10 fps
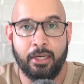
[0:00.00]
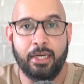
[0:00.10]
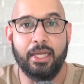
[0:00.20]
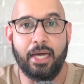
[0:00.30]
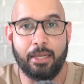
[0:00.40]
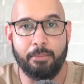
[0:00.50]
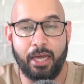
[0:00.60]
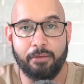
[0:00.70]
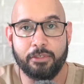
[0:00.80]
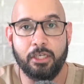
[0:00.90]
Dari Arema
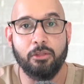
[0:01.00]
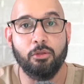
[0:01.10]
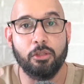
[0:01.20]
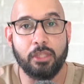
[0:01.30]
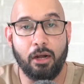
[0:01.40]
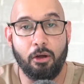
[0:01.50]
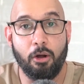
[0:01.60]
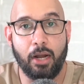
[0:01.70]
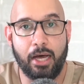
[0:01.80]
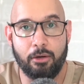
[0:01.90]
FC total
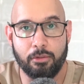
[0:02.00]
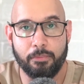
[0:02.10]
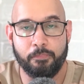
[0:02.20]
all out.